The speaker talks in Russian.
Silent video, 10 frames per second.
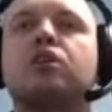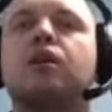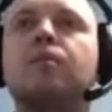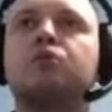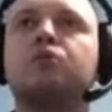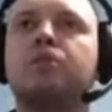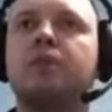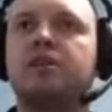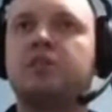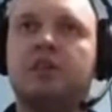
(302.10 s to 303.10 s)
потому что не
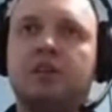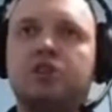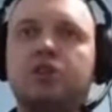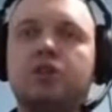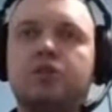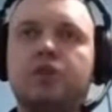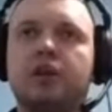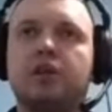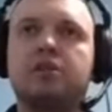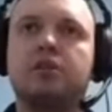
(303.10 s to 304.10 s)
боишься, ты ее решил. Все,
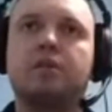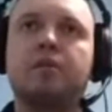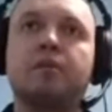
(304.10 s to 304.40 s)
конец, нет проблем